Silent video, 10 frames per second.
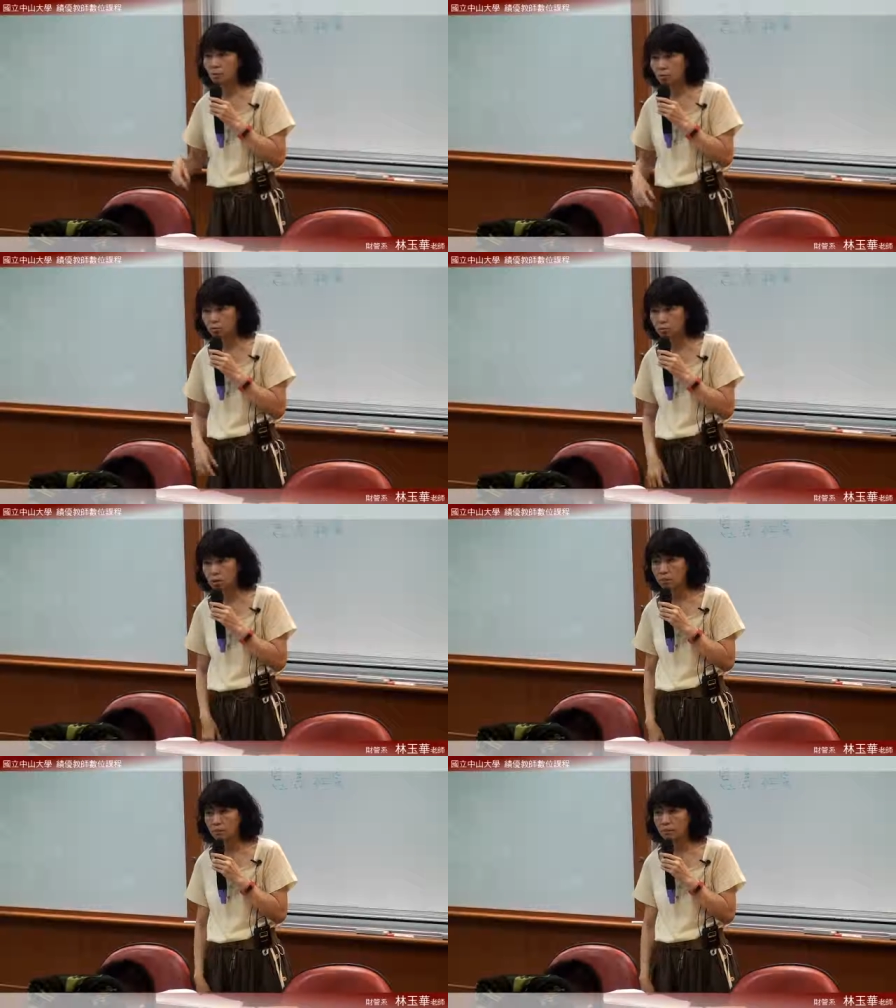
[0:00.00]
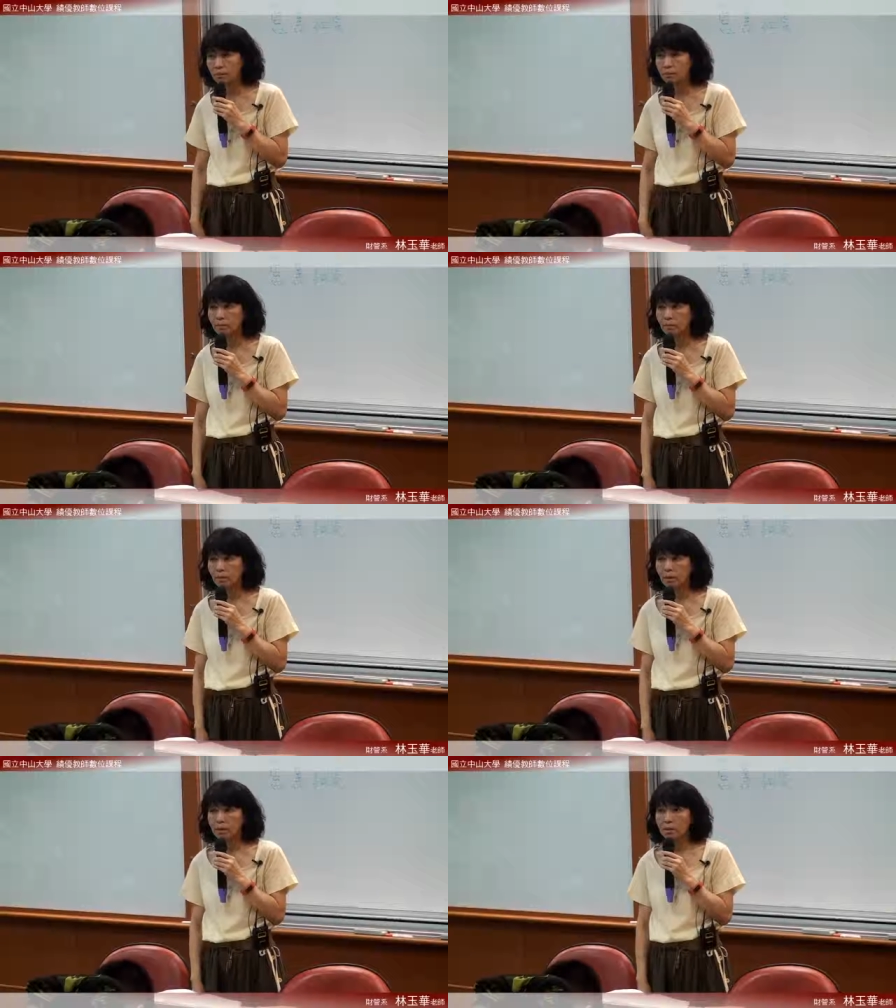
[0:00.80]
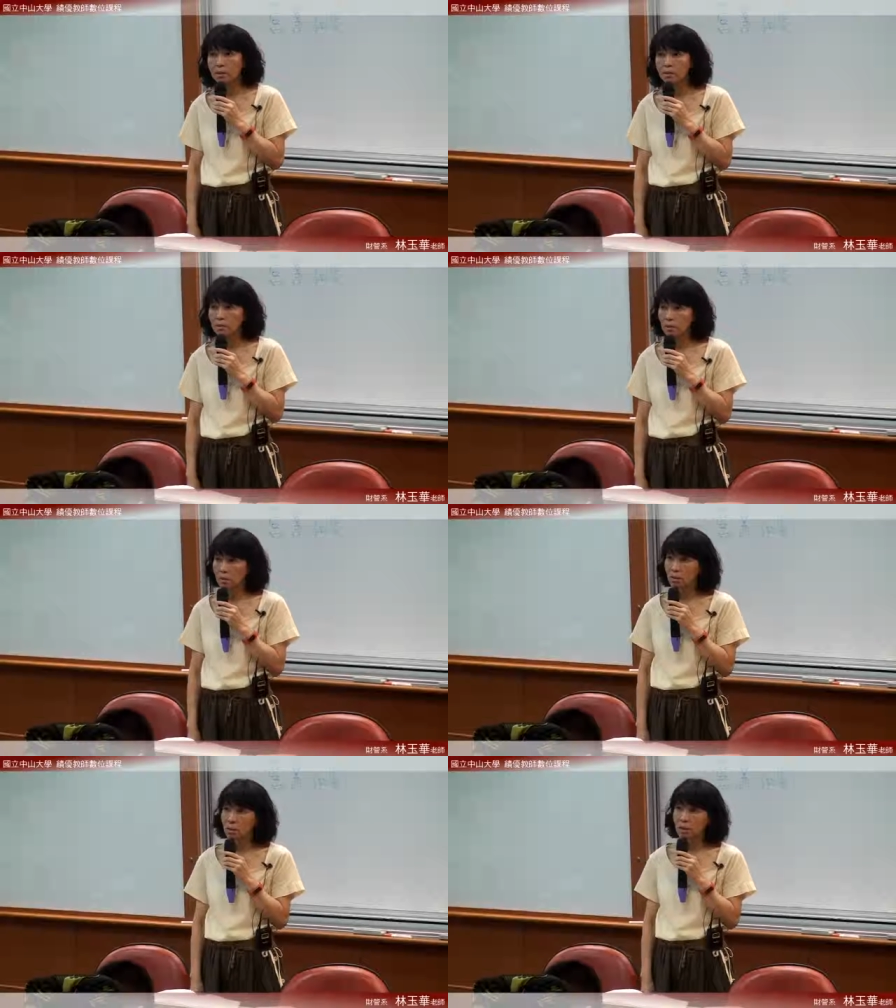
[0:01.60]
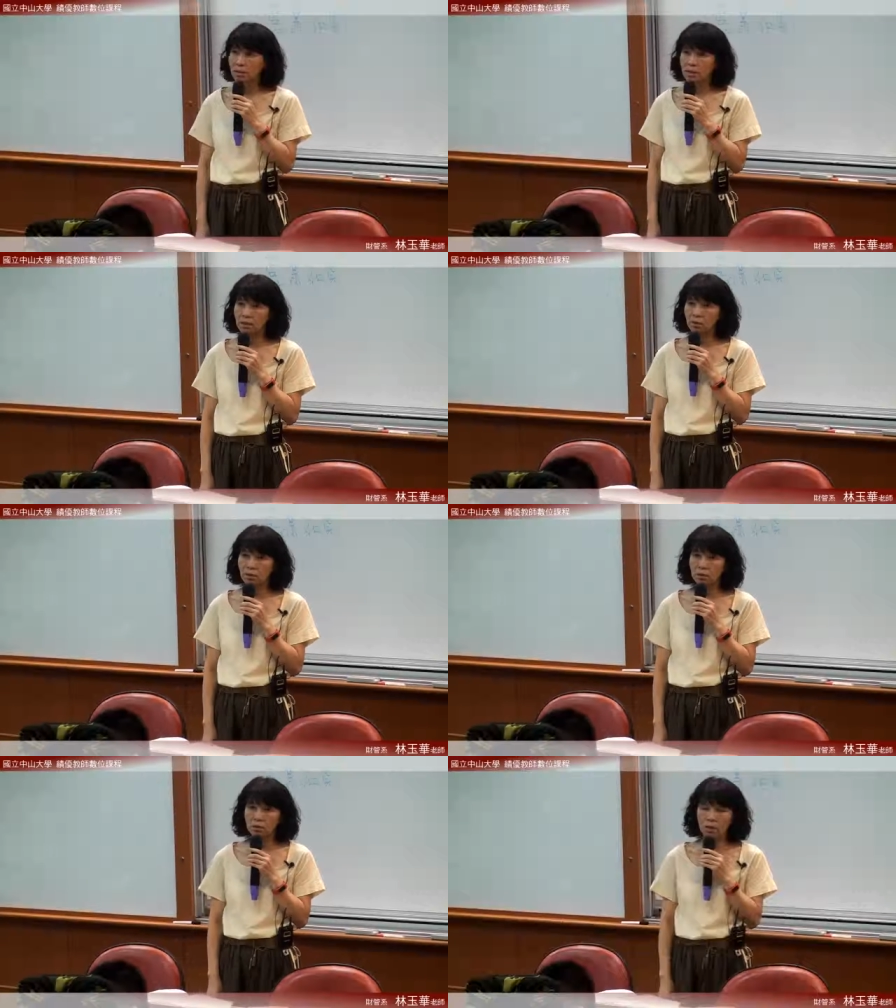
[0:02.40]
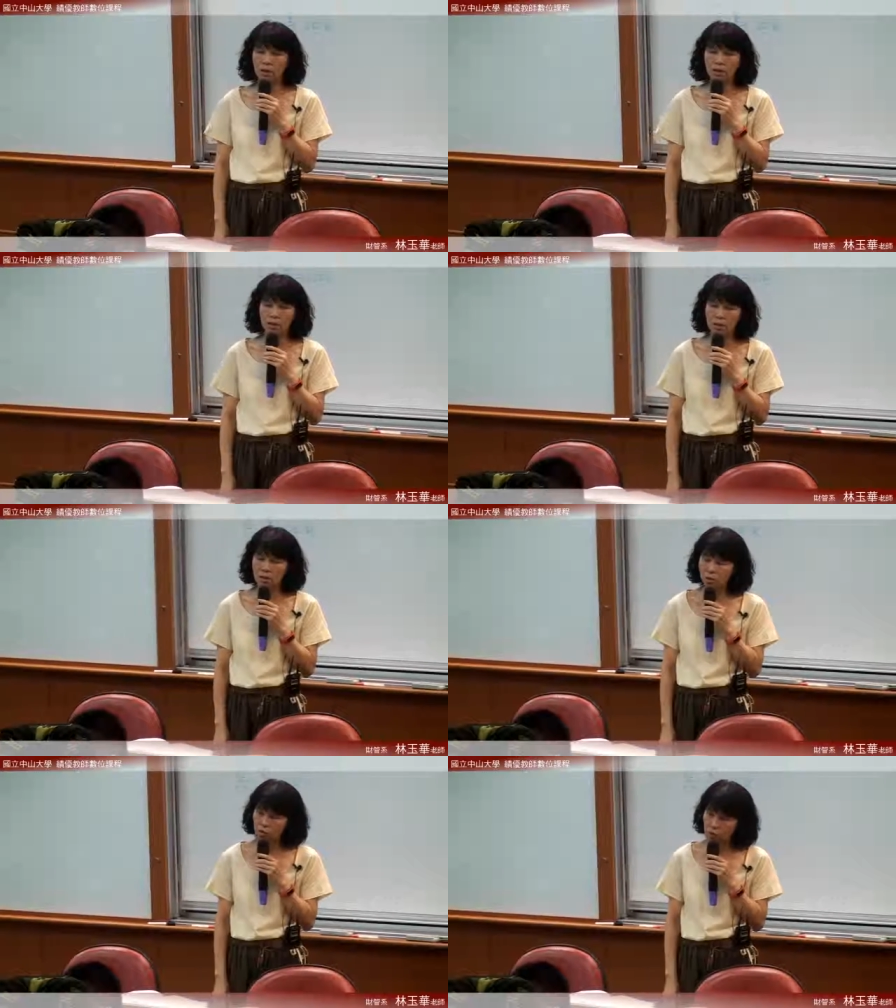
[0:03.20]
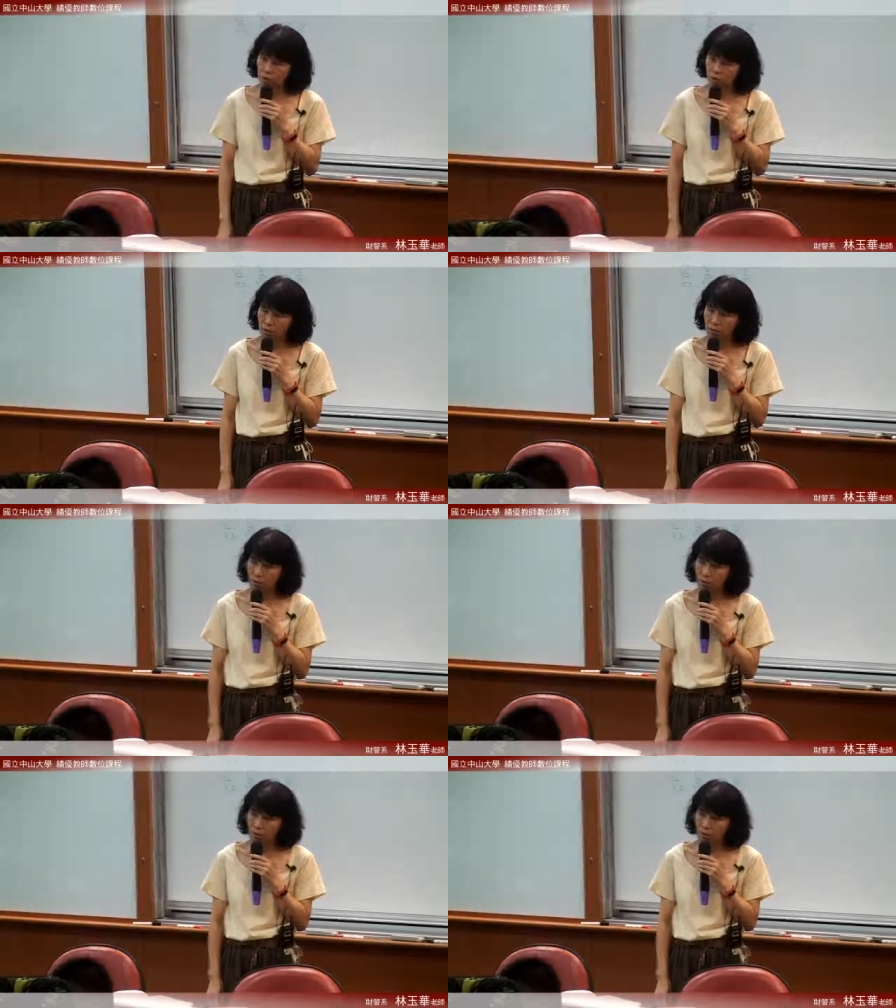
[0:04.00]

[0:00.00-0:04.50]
的租赁，它是营业性质啊，营业租赁。